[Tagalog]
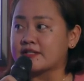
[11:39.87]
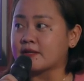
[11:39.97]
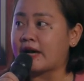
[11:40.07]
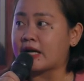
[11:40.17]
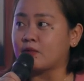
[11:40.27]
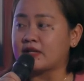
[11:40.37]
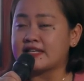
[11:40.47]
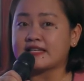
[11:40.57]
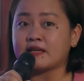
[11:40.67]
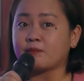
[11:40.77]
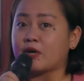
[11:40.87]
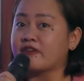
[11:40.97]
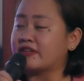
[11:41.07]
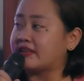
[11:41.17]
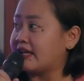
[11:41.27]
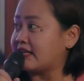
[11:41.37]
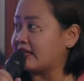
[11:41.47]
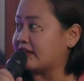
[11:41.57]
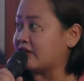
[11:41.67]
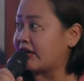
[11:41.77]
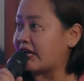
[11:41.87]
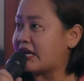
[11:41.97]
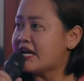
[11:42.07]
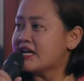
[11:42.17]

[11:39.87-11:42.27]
sa Bible is si Prophet Daniel, okay?